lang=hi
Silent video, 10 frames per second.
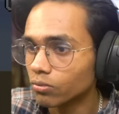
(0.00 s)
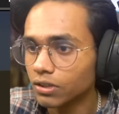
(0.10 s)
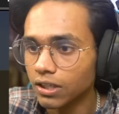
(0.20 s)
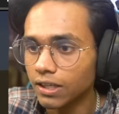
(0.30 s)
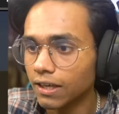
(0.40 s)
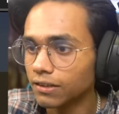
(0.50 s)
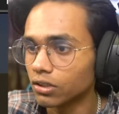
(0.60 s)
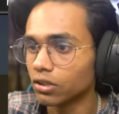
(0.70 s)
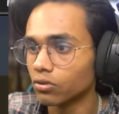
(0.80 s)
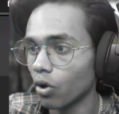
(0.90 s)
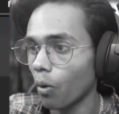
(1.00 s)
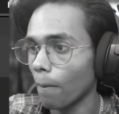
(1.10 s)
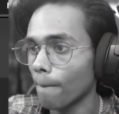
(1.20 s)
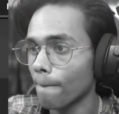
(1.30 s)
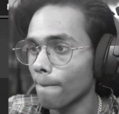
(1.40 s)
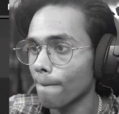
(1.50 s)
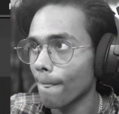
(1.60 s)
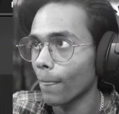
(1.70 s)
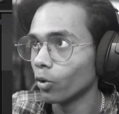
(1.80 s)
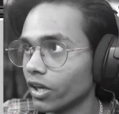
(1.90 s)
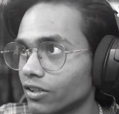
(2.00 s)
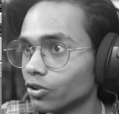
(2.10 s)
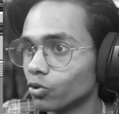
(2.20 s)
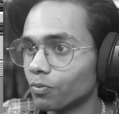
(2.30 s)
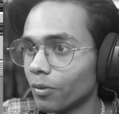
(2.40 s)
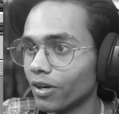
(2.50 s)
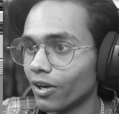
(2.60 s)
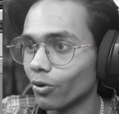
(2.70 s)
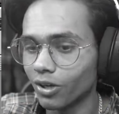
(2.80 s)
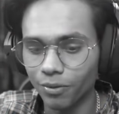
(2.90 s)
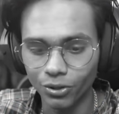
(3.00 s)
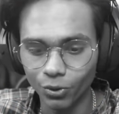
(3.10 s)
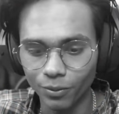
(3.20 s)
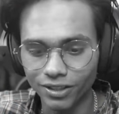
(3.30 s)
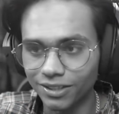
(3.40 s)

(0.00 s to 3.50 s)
हूँ ओके चीज इस पे भी गई बट कोई बात